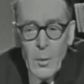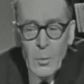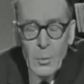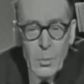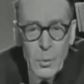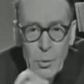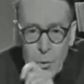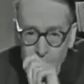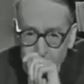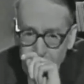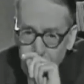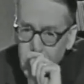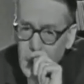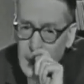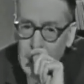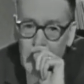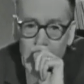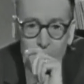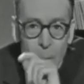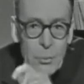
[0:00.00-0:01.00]
plusieurs
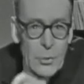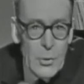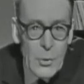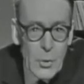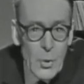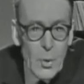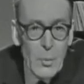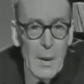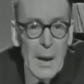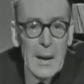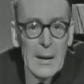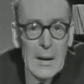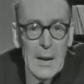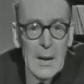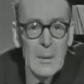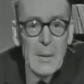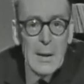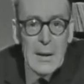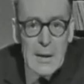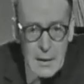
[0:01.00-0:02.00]
fois pseudo-marié,
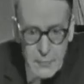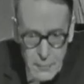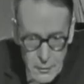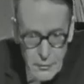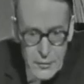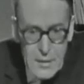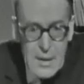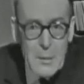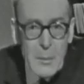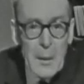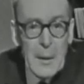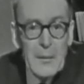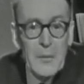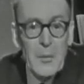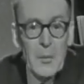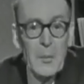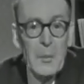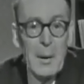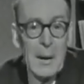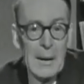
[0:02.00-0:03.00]
mais qui avait fini par
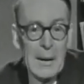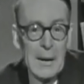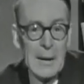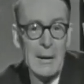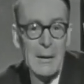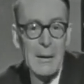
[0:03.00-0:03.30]
se marier